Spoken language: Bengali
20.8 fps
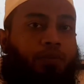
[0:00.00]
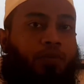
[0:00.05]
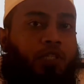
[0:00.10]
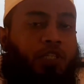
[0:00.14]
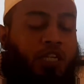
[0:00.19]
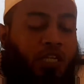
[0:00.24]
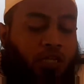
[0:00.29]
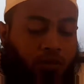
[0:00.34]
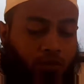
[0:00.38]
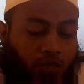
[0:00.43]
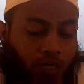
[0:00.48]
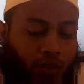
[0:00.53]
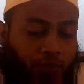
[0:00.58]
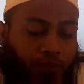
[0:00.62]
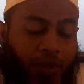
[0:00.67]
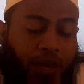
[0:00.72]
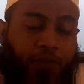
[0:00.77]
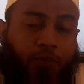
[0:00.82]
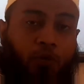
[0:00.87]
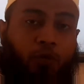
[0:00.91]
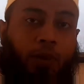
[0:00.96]
বিশেষ
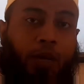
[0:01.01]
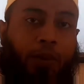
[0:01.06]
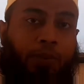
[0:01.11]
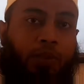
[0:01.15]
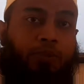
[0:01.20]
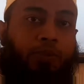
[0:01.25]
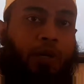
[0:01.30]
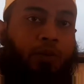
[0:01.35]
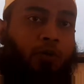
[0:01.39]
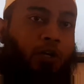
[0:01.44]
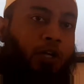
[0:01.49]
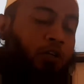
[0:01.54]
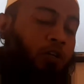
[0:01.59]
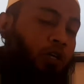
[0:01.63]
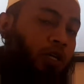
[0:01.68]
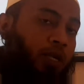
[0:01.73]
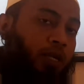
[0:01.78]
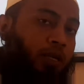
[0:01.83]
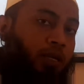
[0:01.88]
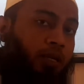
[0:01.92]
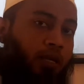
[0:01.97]
ব্যাপকভাবে ব্যবহার
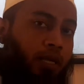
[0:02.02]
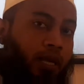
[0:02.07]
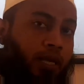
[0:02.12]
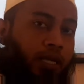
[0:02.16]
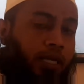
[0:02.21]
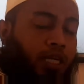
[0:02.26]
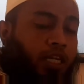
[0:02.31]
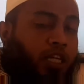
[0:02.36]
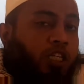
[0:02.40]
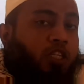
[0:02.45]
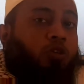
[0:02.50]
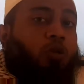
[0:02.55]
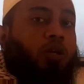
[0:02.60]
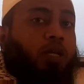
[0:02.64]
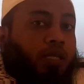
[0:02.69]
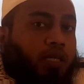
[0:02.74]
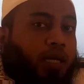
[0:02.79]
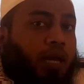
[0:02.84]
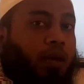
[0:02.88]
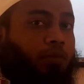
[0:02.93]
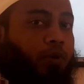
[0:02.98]
হয় এই ইংলিশ
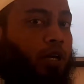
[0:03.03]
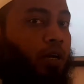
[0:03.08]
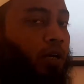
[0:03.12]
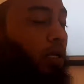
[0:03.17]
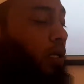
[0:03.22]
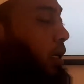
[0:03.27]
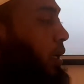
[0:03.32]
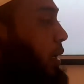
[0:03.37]
কটাতে আমরা